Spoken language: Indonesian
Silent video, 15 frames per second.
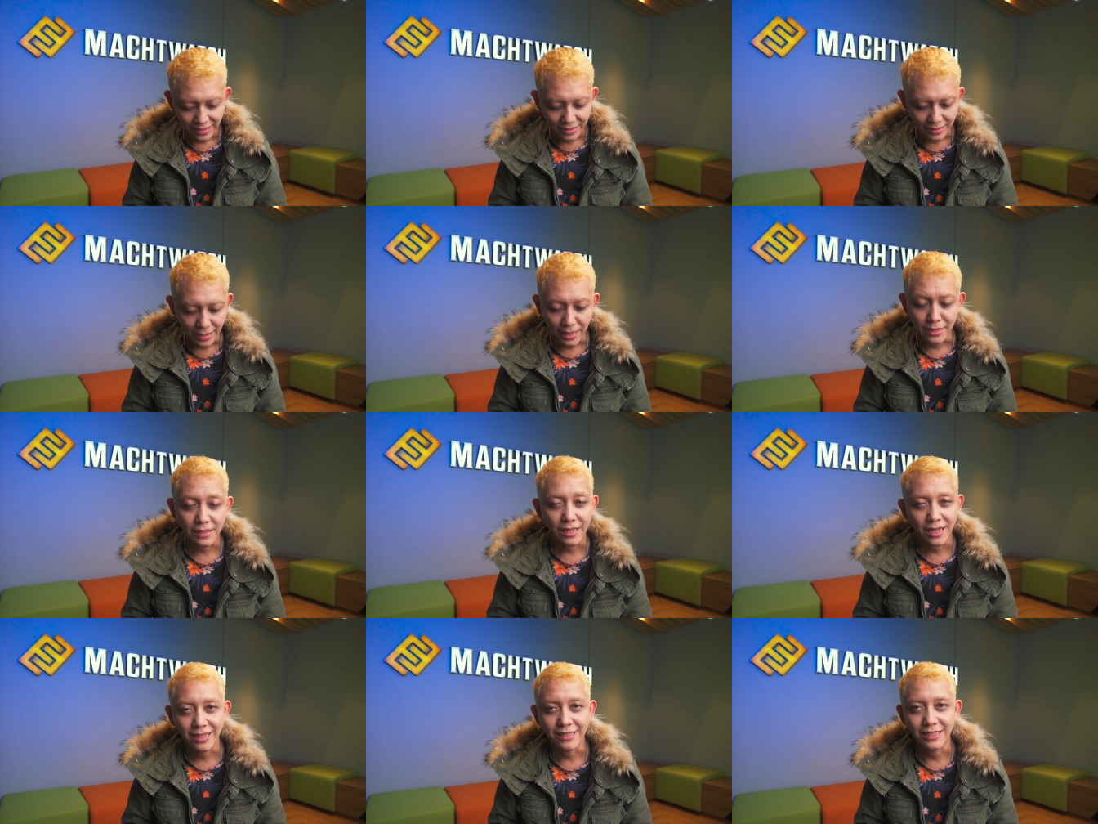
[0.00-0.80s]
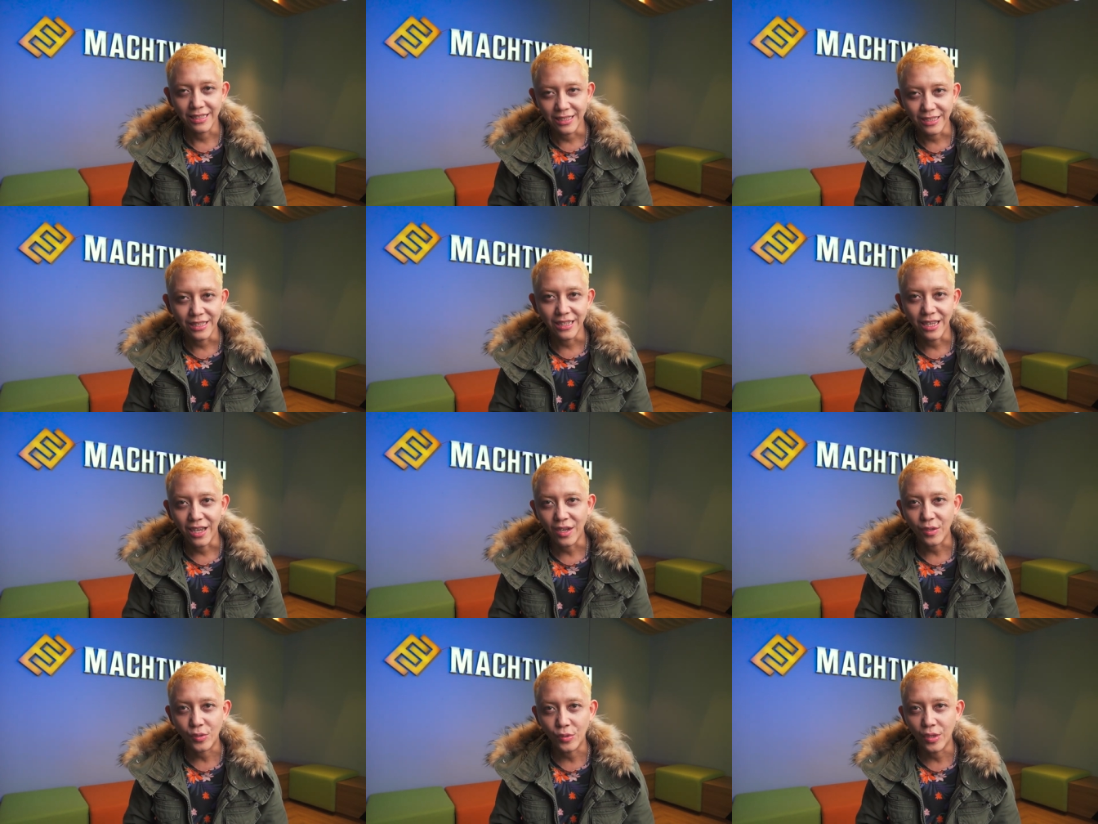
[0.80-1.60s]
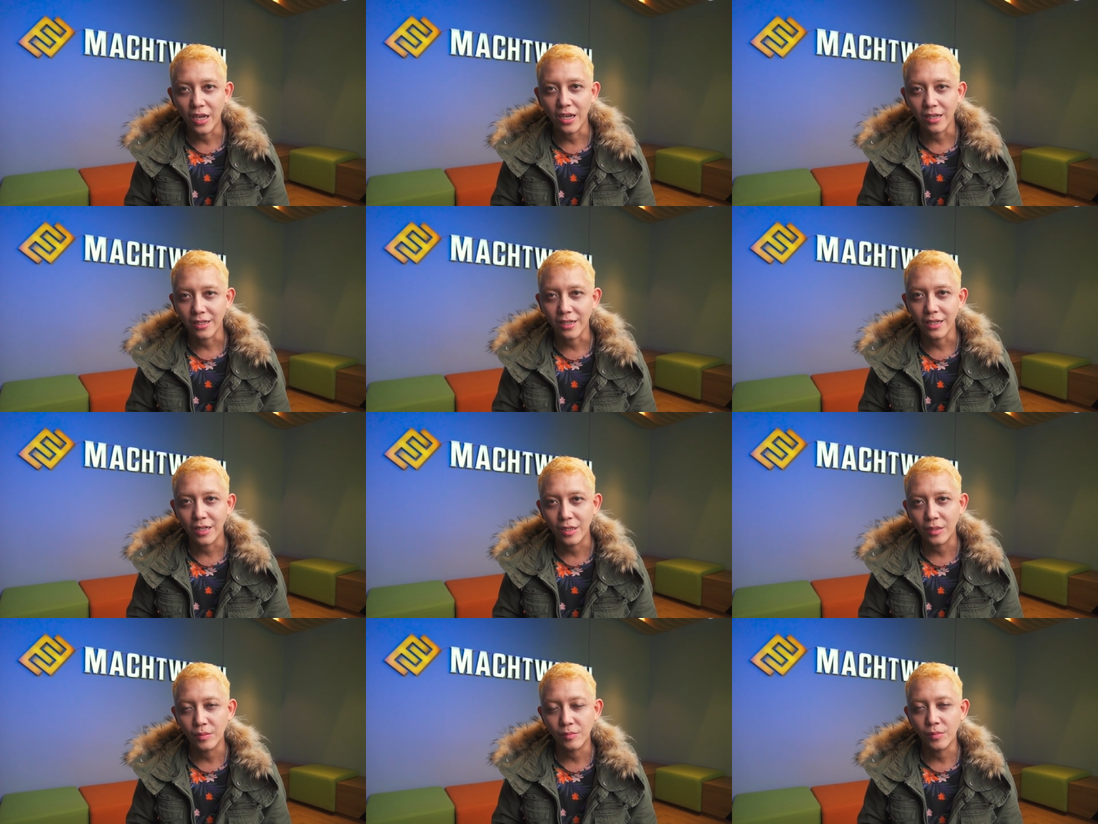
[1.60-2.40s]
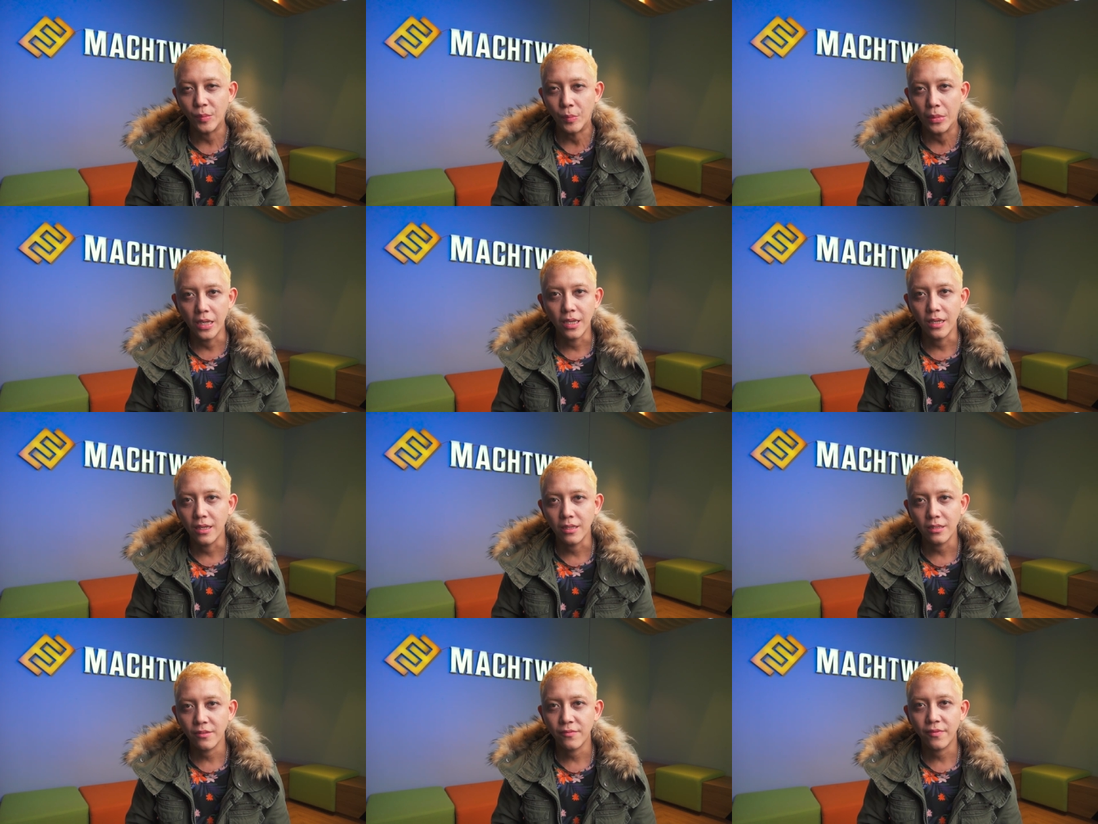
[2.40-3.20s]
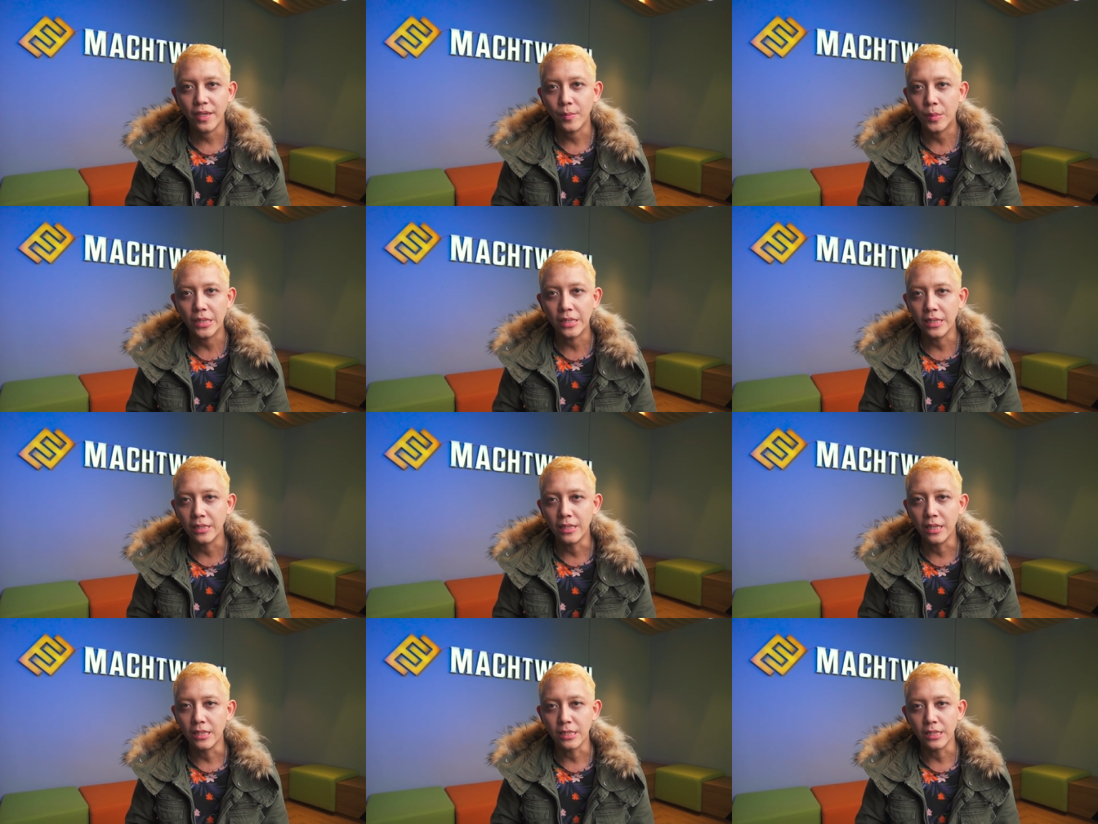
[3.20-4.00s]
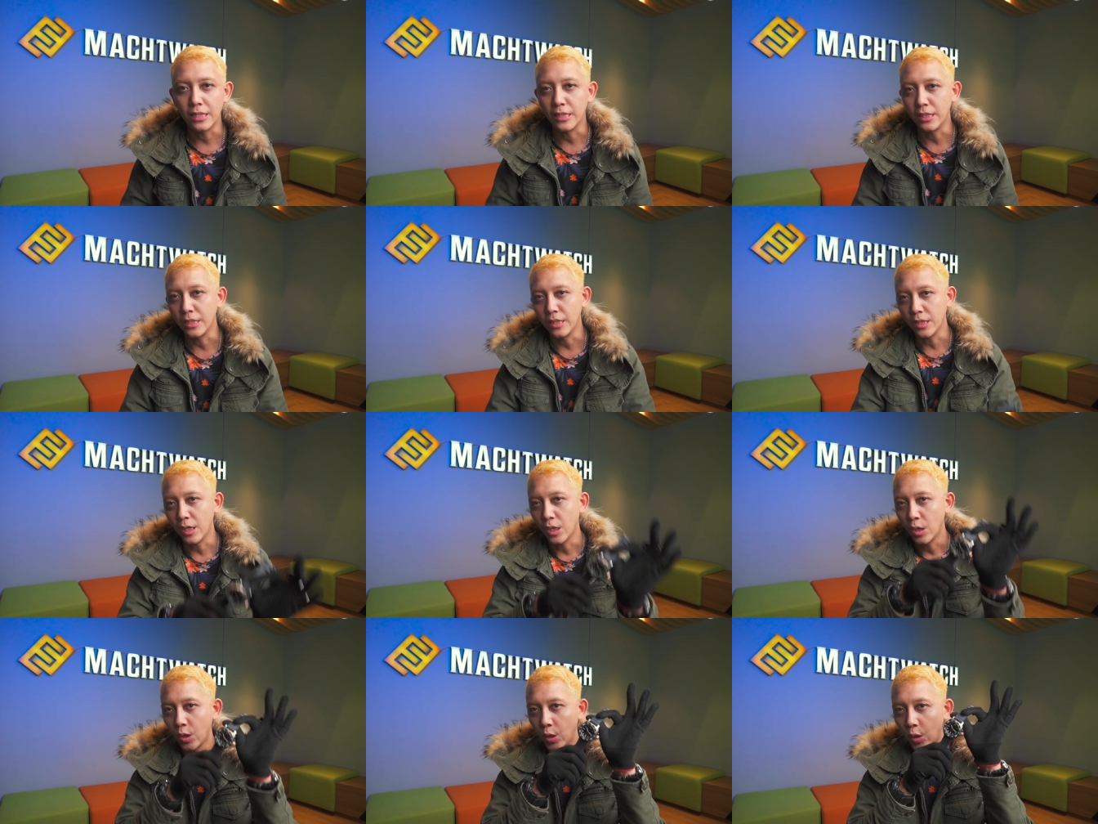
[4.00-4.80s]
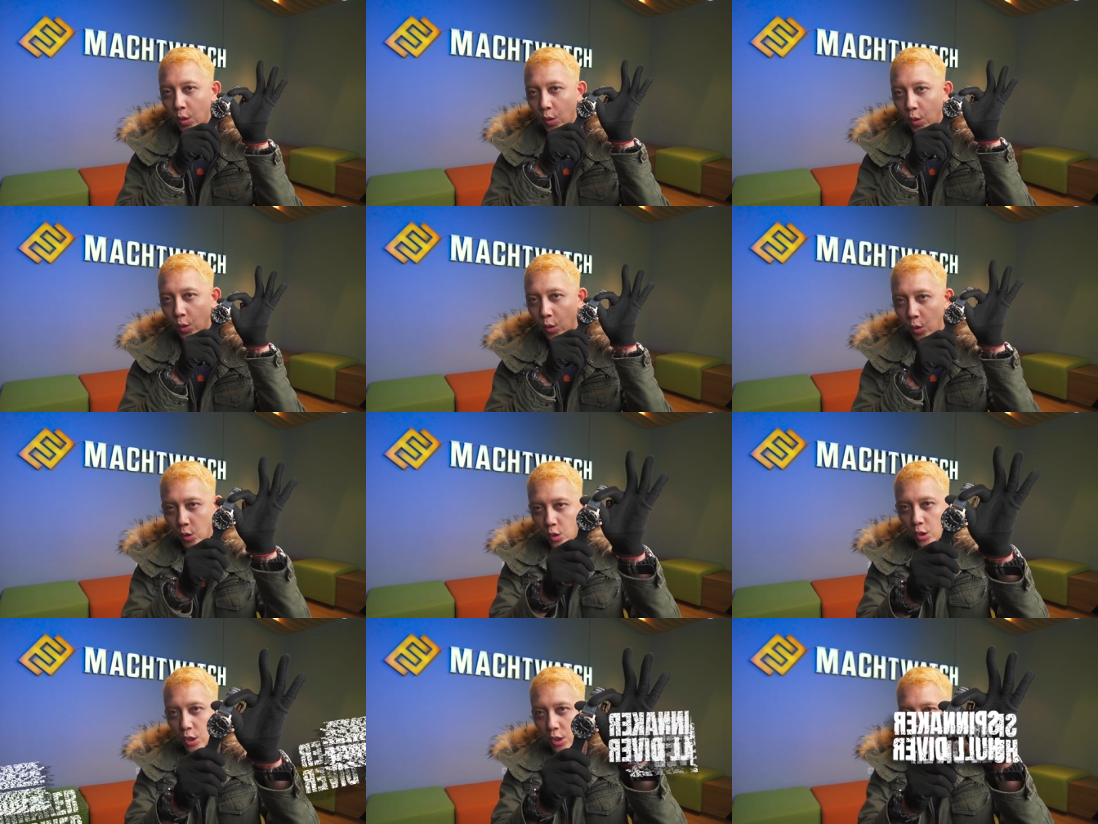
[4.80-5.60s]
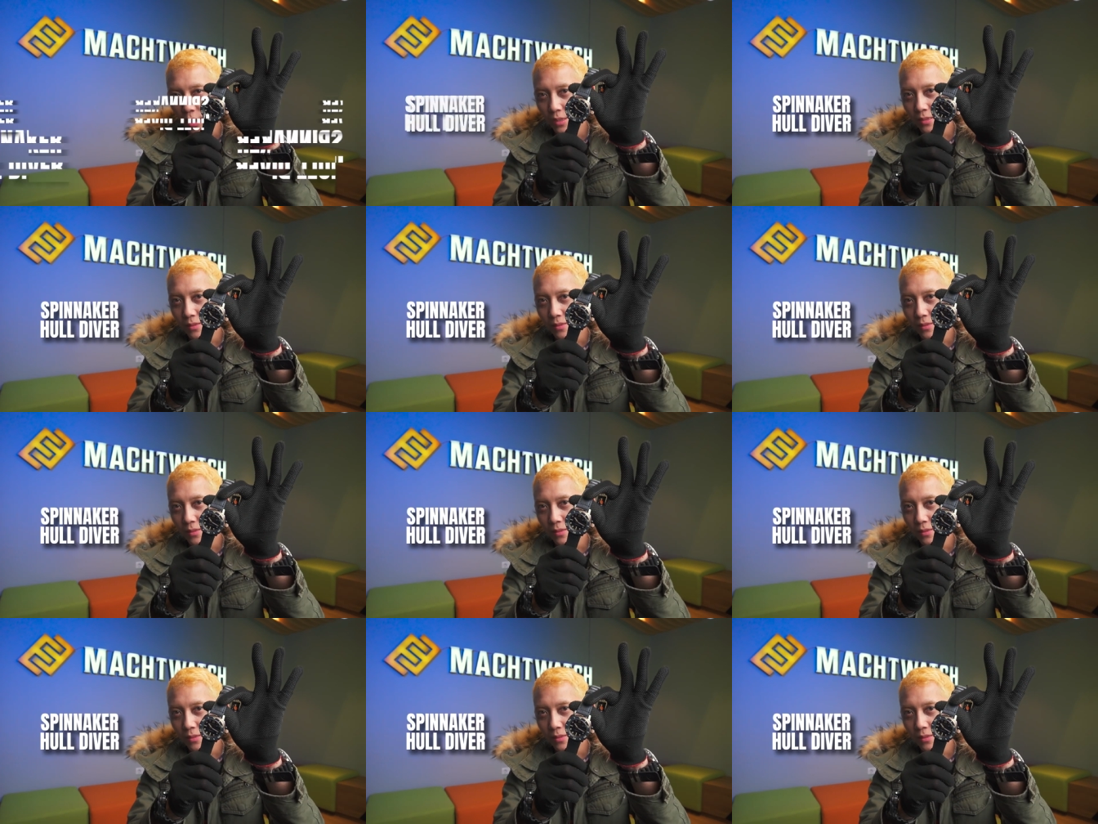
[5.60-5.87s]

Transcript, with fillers: dan kali ini aku akan membahas family dari Hull.